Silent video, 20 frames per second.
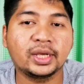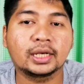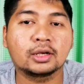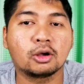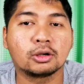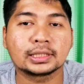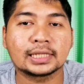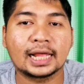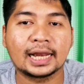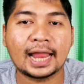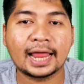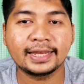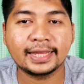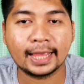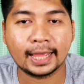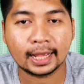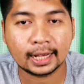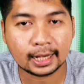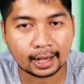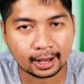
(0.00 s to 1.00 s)
ซิฟิกของสหรัฐ
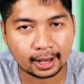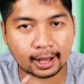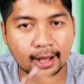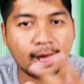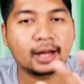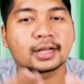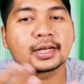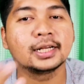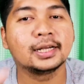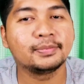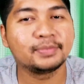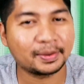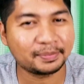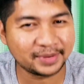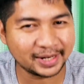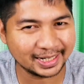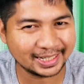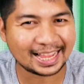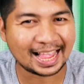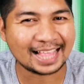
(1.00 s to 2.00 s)
เนี่ยก็เริ่ม
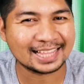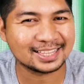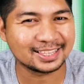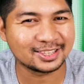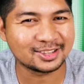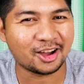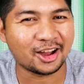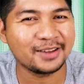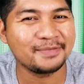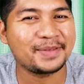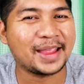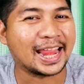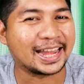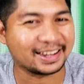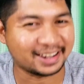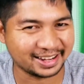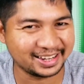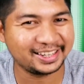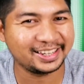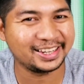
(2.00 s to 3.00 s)
ดำเนินการซ้อนแผ
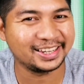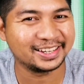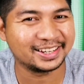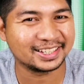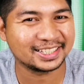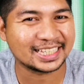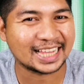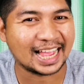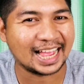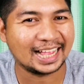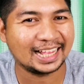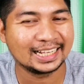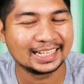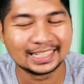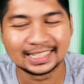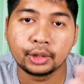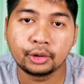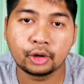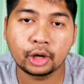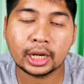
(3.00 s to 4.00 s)
นทันทีนะจ๊ะ
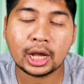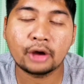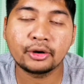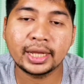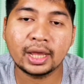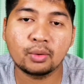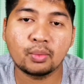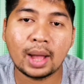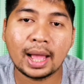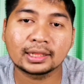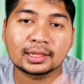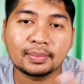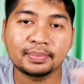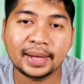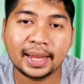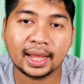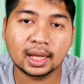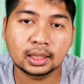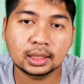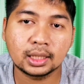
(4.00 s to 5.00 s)
โดยเขาเนี่ยวาง
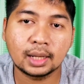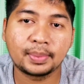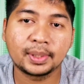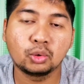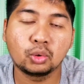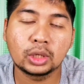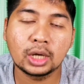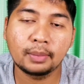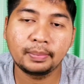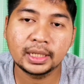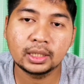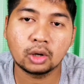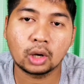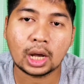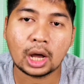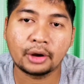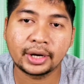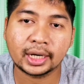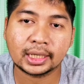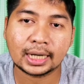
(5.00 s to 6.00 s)
ตำแหน่งเรือบรรทุกเครื่องบินข
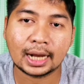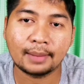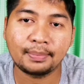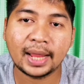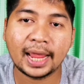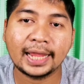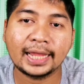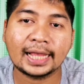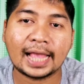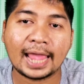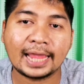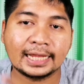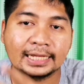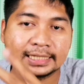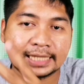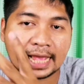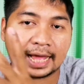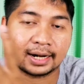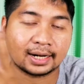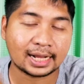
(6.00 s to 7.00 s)
องเขานะครับให้ไกล
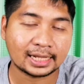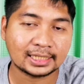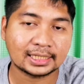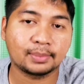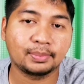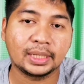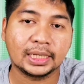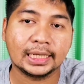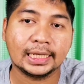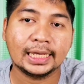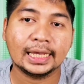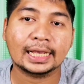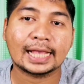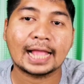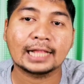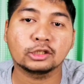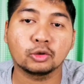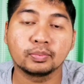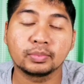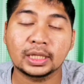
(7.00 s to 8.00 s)
จากรัศมี
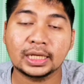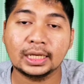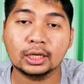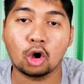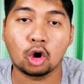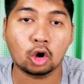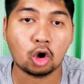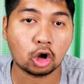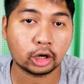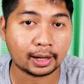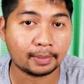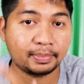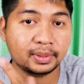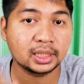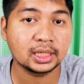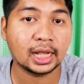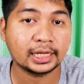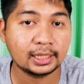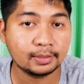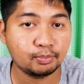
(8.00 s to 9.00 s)
การโจมตีของกองทัพ
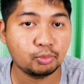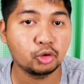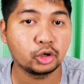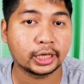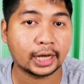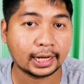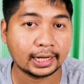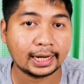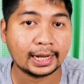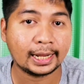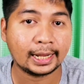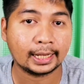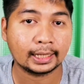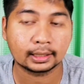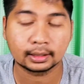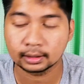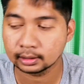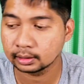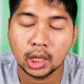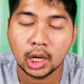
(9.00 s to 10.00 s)
เรือญี่ปุ่นนั่นเอง